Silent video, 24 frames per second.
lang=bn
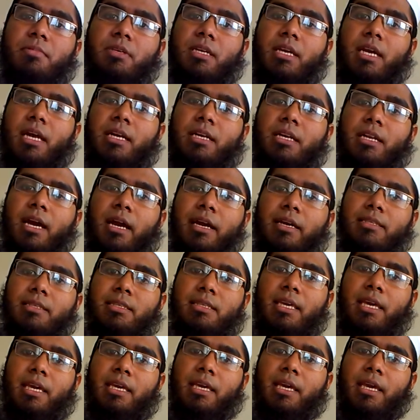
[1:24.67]
ইয়ার ডাক
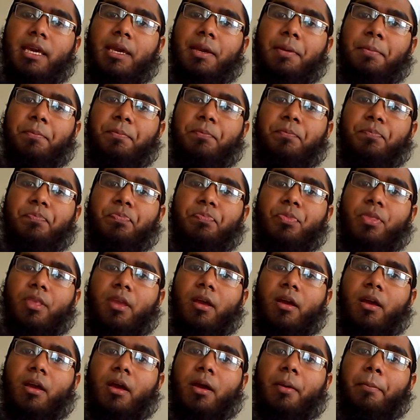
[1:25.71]
থেকে
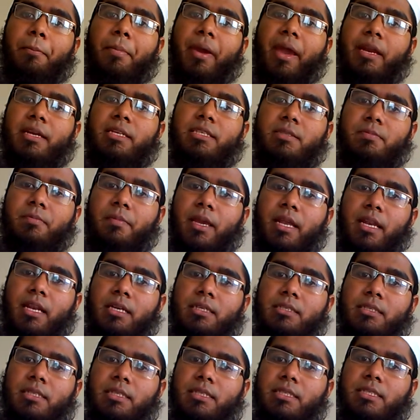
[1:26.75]
ব্যাড স্মেল
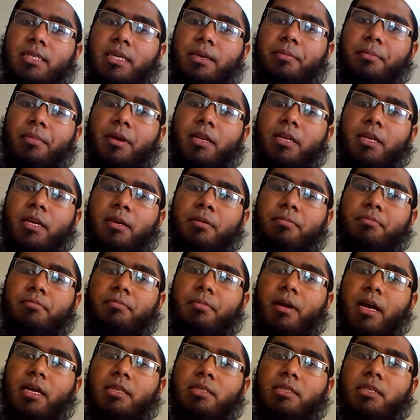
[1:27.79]
আসতেছে মানে
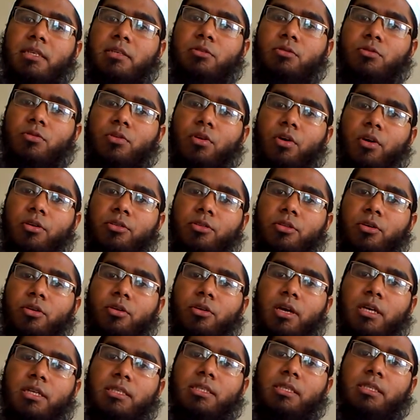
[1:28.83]
বাজে দুর্গন্ধ
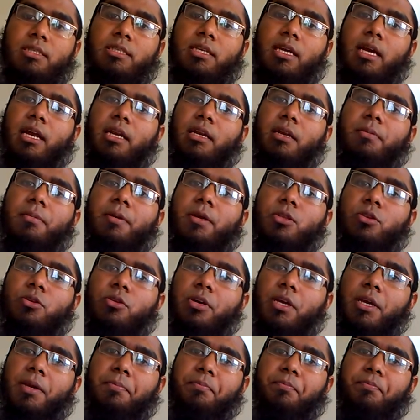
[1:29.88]
আসতেছে গাড়ির
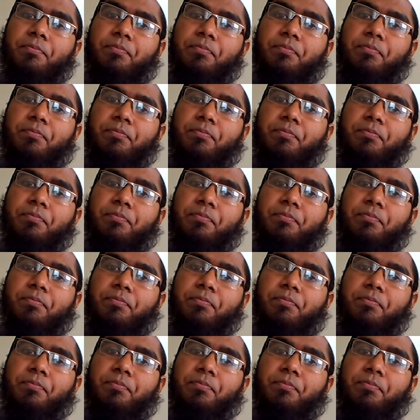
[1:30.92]
ভিতরে